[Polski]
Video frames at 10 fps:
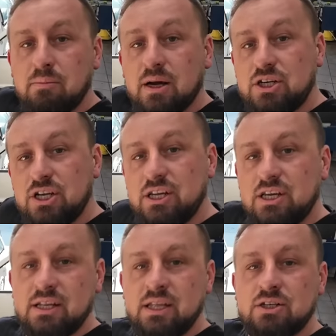Ma silnik
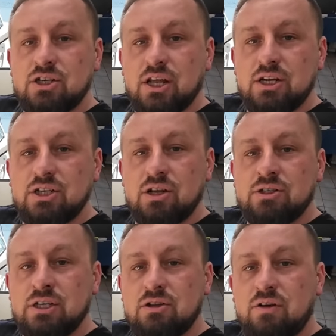1.4
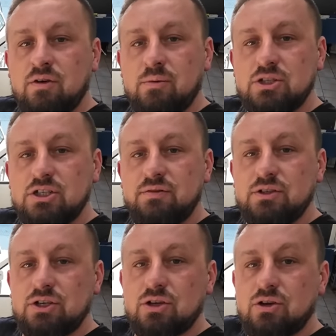cylindrowy o mocy
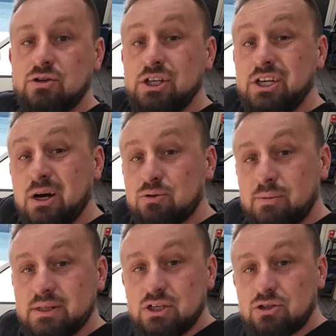90 koni i
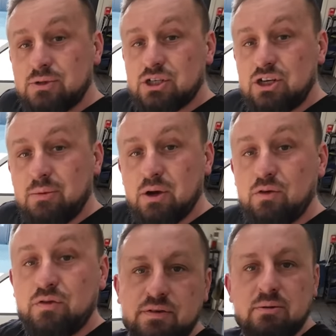automatyczną skrzynię
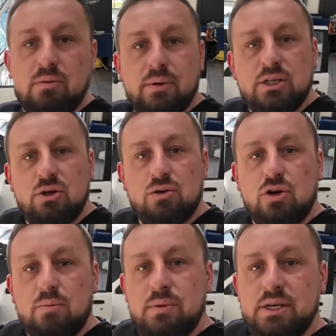biegów. W tym momencie już
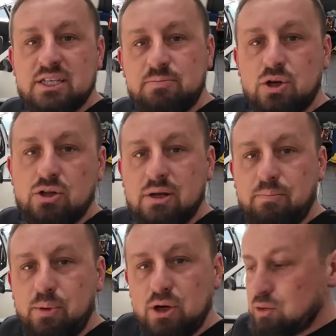go myję, sprzątam,
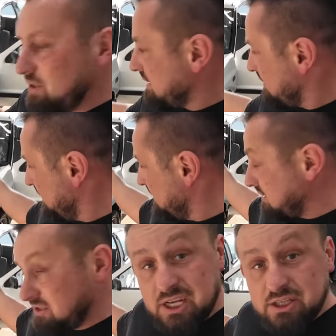poleruję, tak
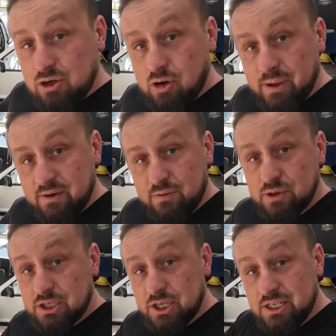więc nie tylko BMW.
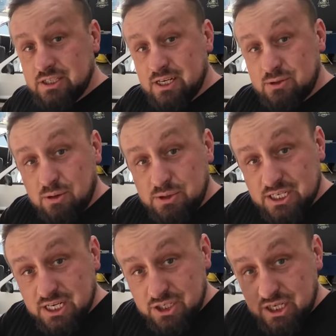Jeżeli interesują Cię
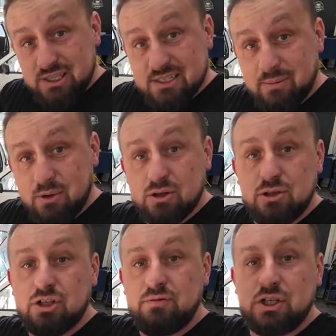jakieś inne
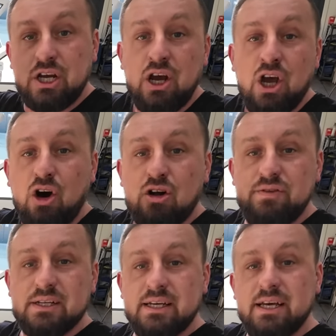samochody, oczywiście
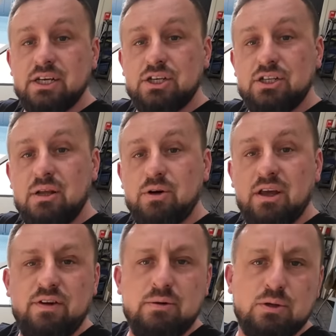odwiedza jakieś inne
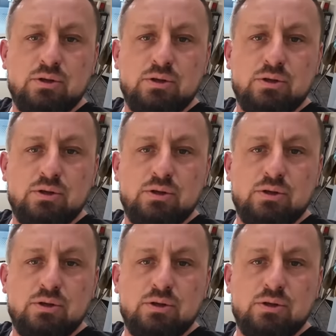moje filmy.